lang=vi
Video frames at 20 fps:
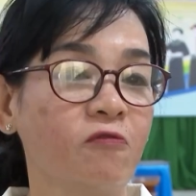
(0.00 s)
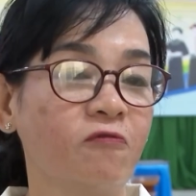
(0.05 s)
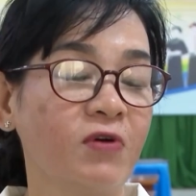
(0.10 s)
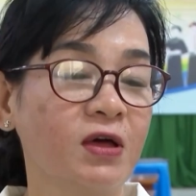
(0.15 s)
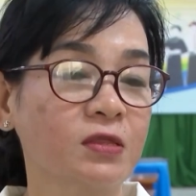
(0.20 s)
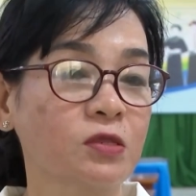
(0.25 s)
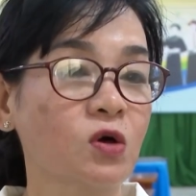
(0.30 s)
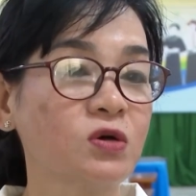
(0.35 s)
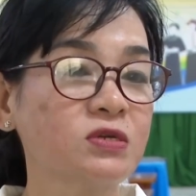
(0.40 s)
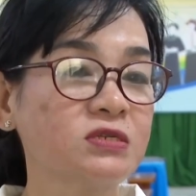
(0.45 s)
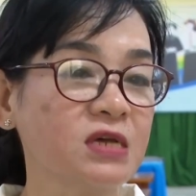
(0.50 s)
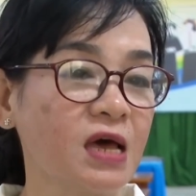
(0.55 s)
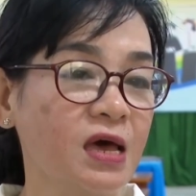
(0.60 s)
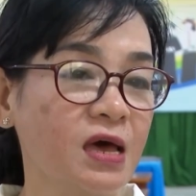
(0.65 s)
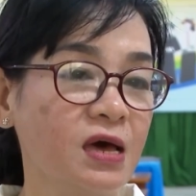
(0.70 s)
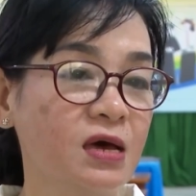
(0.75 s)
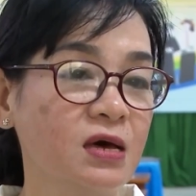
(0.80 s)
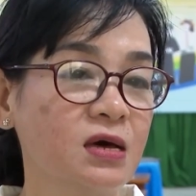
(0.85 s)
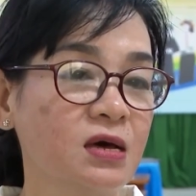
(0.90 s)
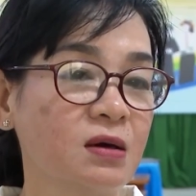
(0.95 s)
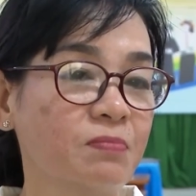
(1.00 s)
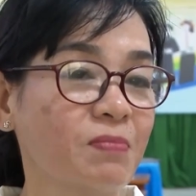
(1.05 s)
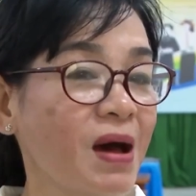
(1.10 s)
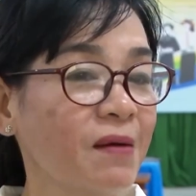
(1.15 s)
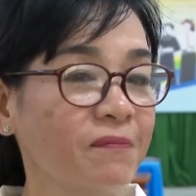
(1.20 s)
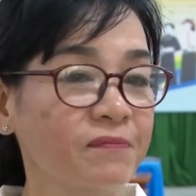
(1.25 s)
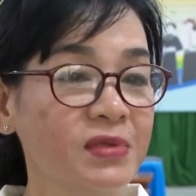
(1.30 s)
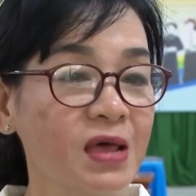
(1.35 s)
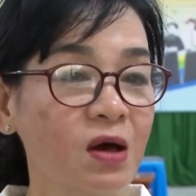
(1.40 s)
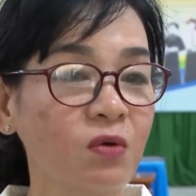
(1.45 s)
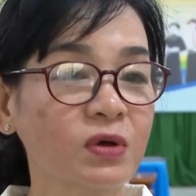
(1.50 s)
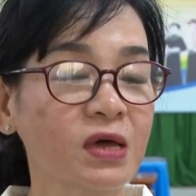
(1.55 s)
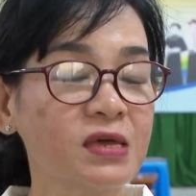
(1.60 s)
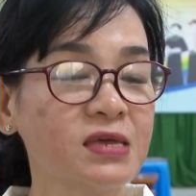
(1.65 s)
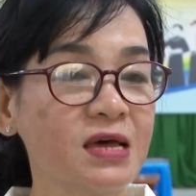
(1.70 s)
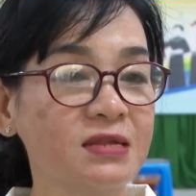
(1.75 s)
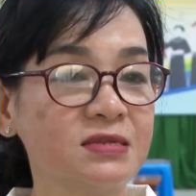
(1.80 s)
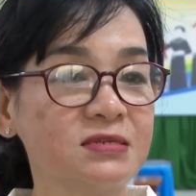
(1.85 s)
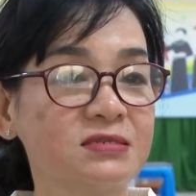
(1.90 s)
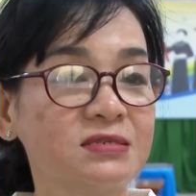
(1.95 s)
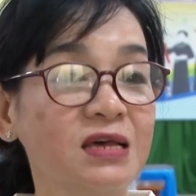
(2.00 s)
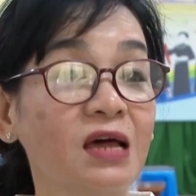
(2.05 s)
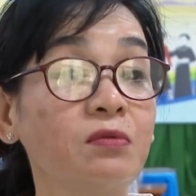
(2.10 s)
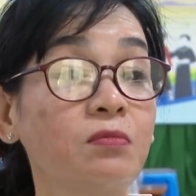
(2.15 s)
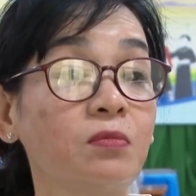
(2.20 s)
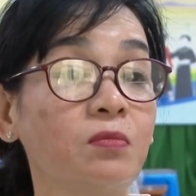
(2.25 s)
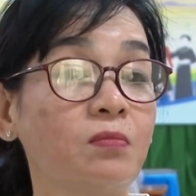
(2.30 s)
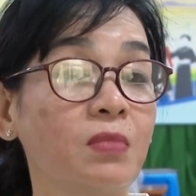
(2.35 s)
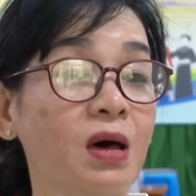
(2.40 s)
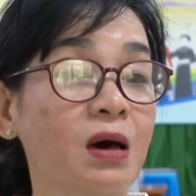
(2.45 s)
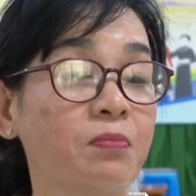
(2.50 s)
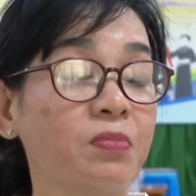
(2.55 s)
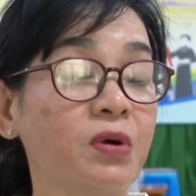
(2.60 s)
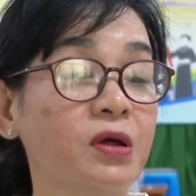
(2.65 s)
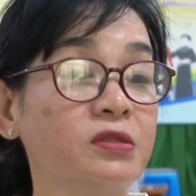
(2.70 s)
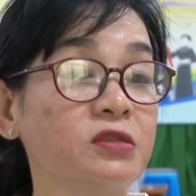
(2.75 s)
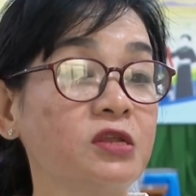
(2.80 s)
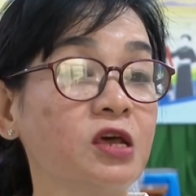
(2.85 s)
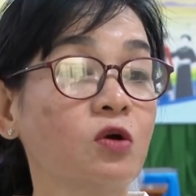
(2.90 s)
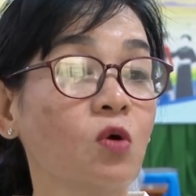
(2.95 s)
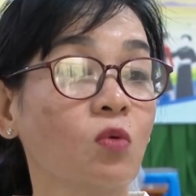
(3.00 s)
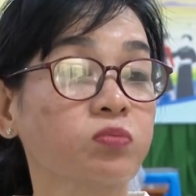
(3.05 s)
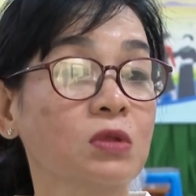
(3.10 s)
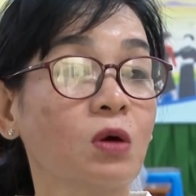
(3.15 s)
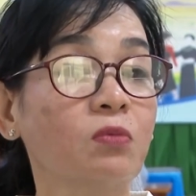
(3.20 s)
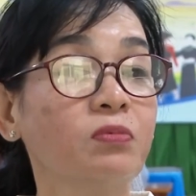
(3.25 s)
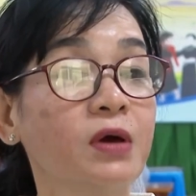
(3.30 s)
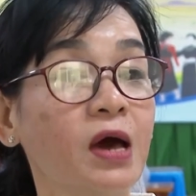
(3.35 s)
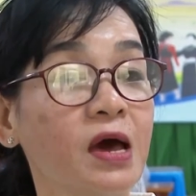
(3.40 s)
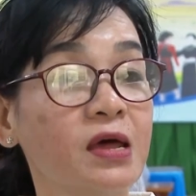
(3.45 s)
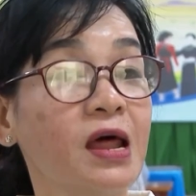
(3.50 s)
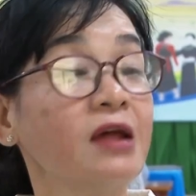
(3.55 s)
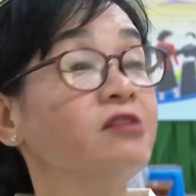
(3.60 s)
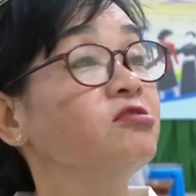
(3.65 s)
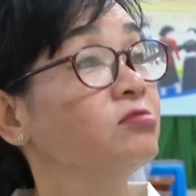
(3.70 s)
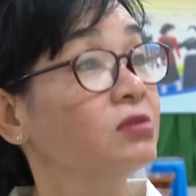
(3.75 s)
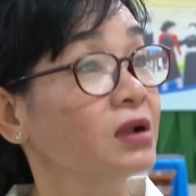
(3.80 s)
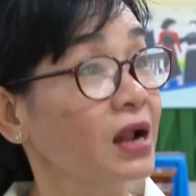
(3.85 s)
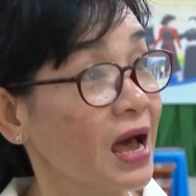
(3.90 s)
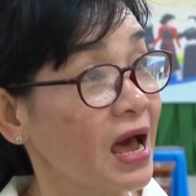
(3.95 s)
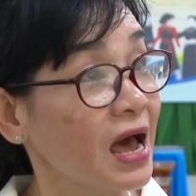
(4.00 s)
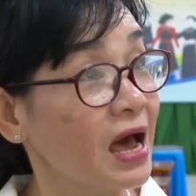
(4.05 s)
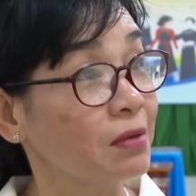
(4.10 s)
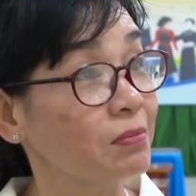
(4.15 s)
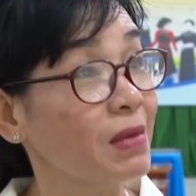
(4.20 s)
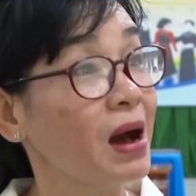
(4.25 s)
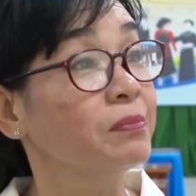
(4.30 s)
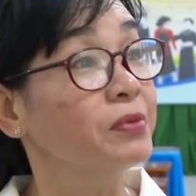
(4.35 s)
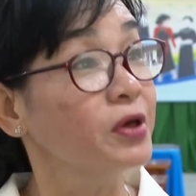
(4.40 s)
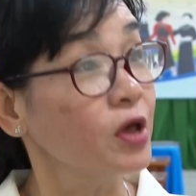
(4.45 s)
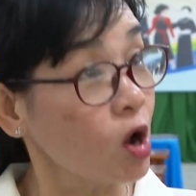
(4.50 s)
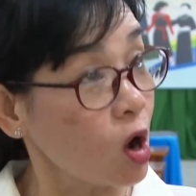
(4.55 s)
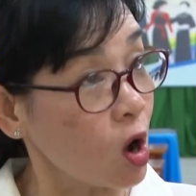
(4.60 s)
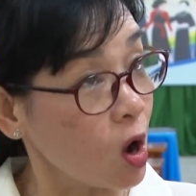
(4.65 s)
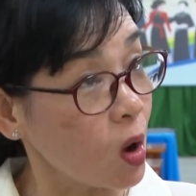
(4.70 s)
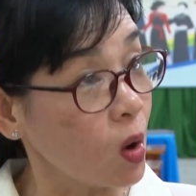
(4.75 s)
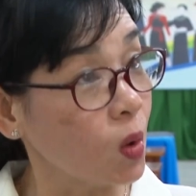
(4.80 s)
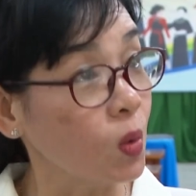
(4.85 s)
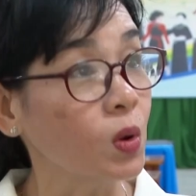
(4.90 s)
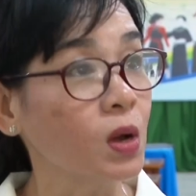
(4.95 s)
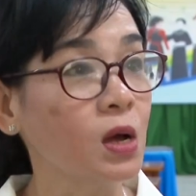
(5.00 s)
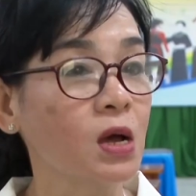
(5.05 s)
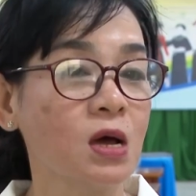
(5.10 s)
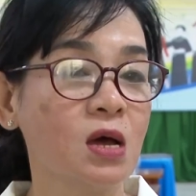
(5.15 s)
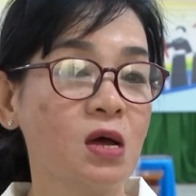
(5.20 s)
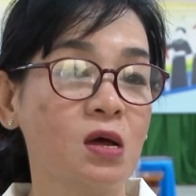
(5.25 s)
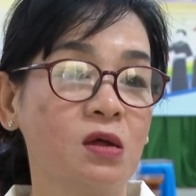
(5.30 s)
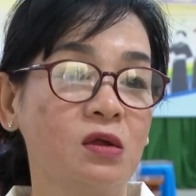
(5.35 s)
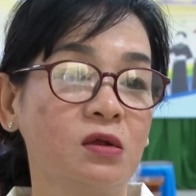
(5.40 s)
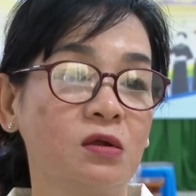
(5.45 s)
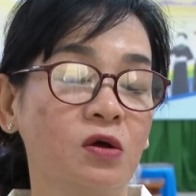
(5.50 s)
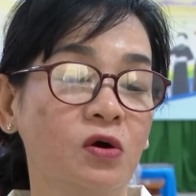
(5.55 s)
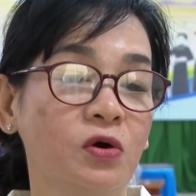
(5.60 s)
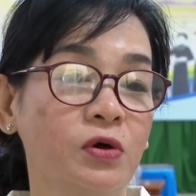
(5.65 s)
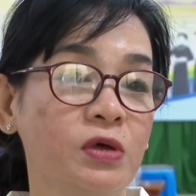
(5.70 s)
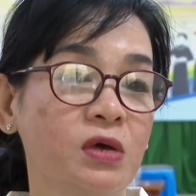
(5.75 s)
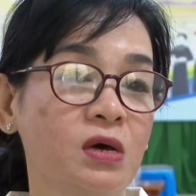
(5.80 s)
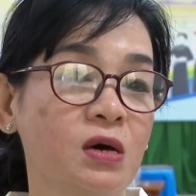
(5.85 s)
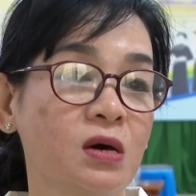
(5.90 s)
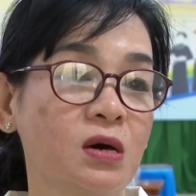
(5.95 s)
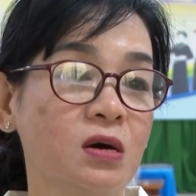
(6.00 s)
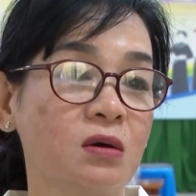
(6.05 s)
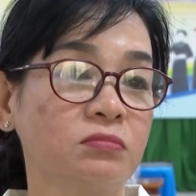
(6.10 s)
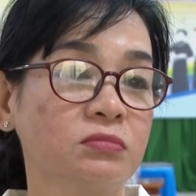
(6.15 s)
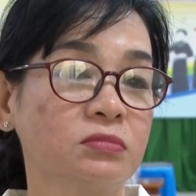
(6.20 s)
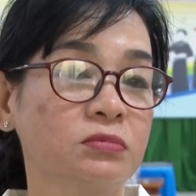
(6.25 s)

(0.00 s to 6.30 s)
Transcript: và tôi sẽ à, bám vào cái danh sách mà bên chi cục thống kê đã đưa ra 30 hộ rồi à,